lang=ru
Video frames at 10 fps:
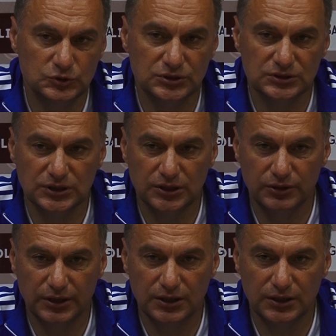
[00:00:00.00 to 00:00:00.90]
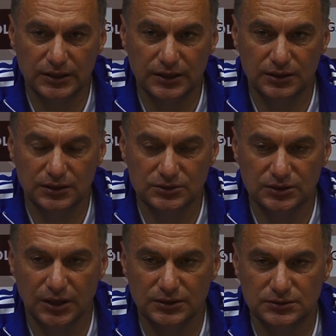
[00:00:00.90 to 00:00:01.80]
честно говоря, когда
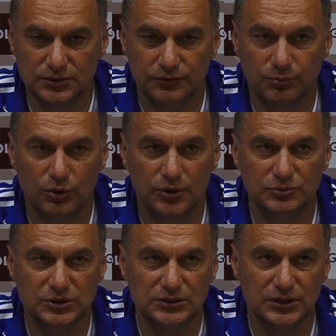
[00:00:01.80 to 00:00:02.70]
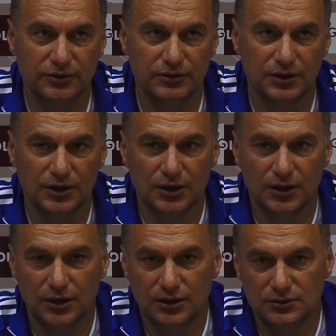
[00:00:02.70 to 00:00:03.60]
остались не в полном составе,
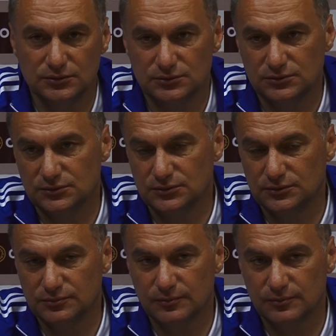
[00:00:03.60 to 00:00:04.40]
э,